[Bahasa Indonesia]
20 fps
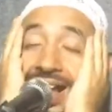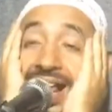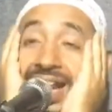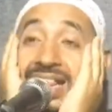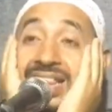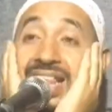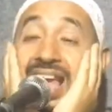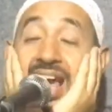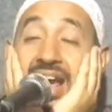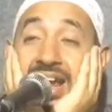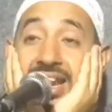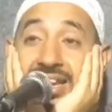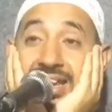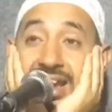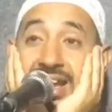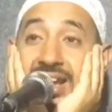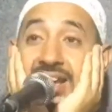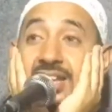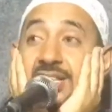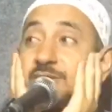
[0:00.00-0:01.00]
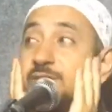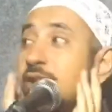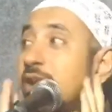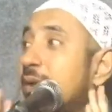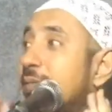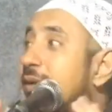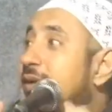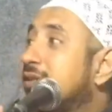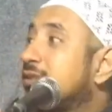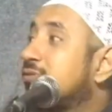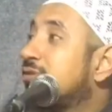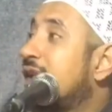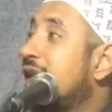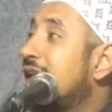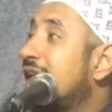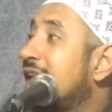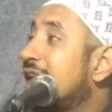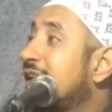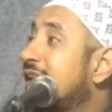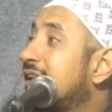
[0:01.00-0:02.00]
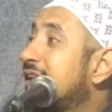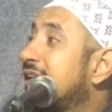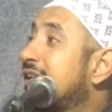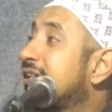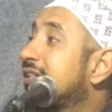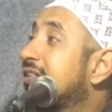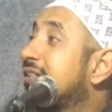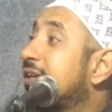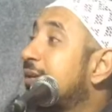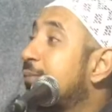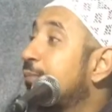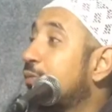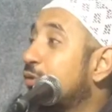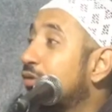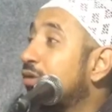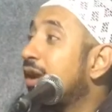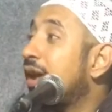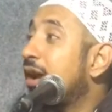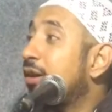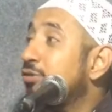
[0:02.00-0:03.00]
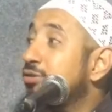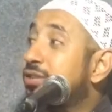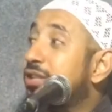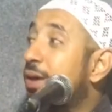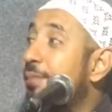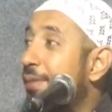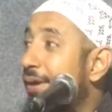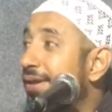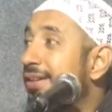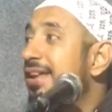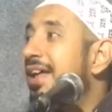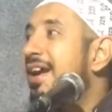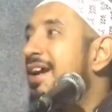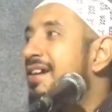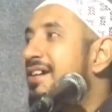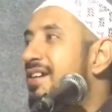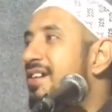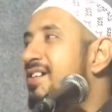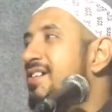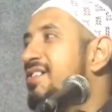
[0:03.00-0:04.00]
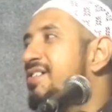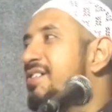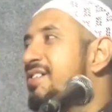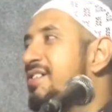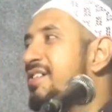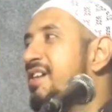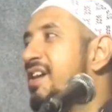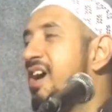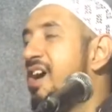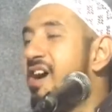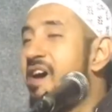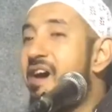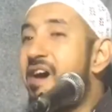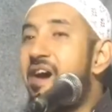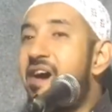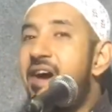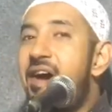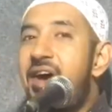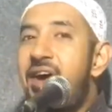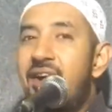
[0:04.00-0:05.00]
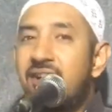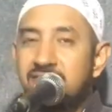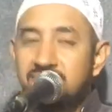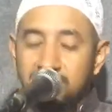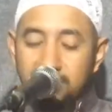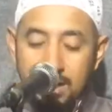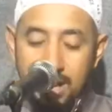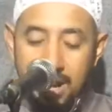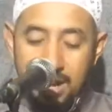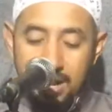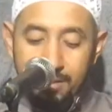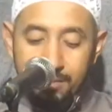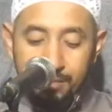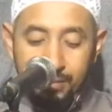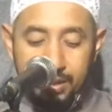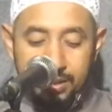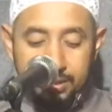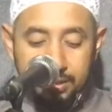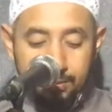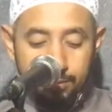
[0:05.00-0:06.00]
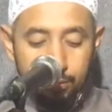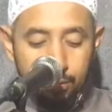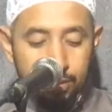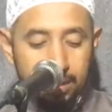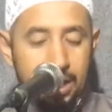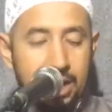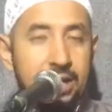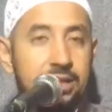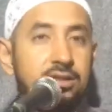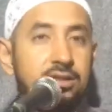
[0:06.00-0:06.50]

setelah sempurna usapan usapannya baik itu di wajah ataupun telah, eh, uh, tangan.